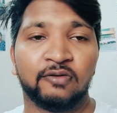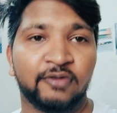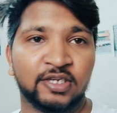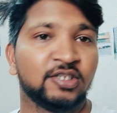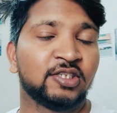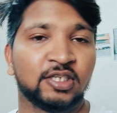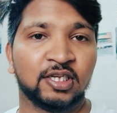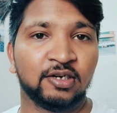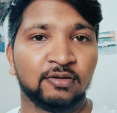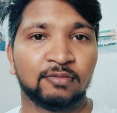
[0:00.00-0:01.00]
फर्स्ट
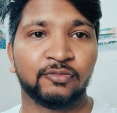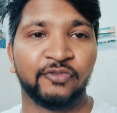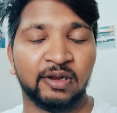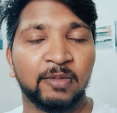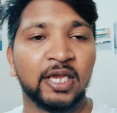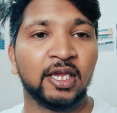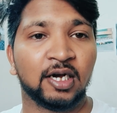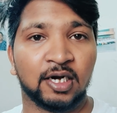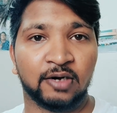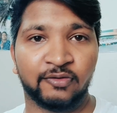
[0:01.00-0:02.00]
सेशन विल बी
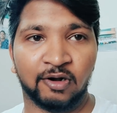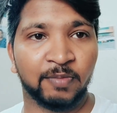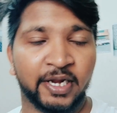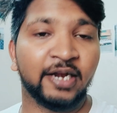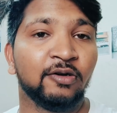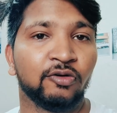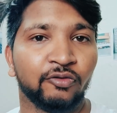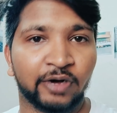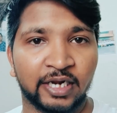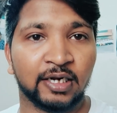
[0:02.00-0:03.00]
फ्रॉम टेन टू
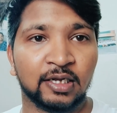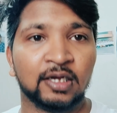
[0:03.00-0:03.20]
वन